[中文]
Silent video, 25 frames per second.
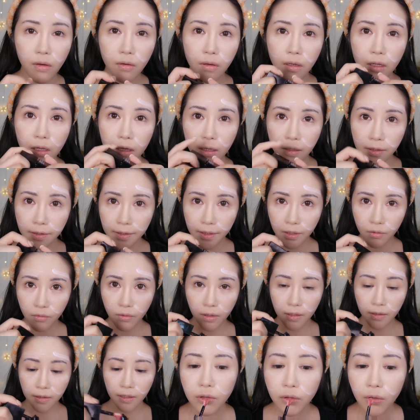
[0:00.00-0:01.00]
那我个人习
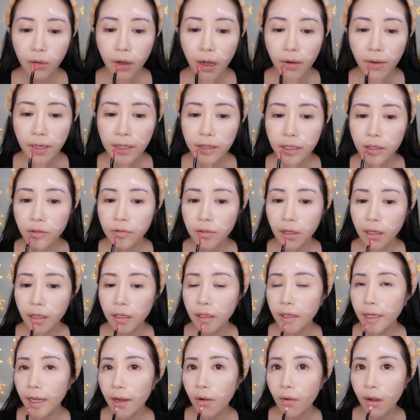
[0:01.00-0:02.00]
惯，就化完底
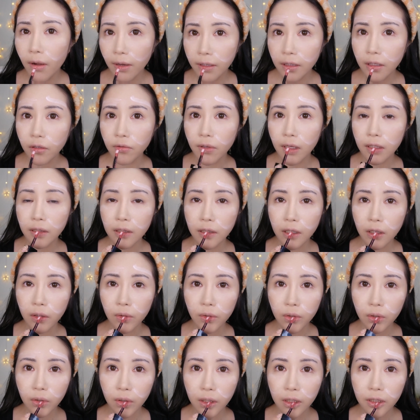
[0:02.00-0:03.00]
妆，刚化完底妆之
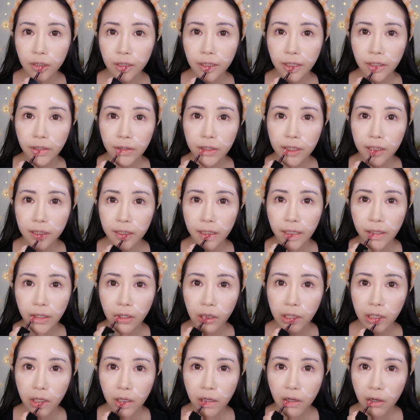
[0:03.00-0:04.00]
前，我就会先
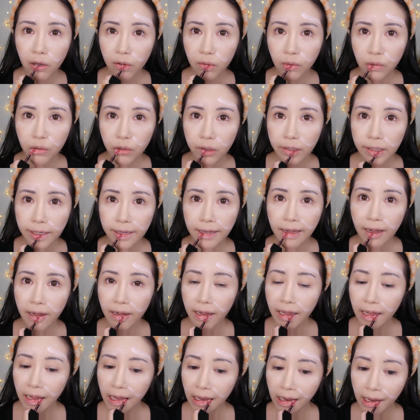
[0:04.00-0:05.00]
上护唇
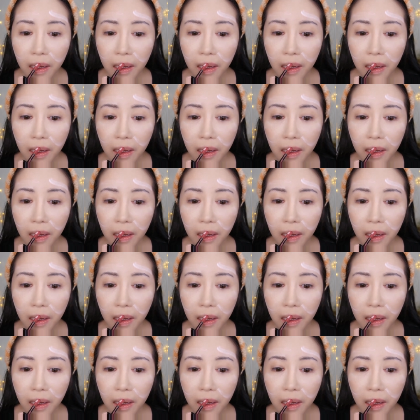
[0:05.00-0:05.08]
膏。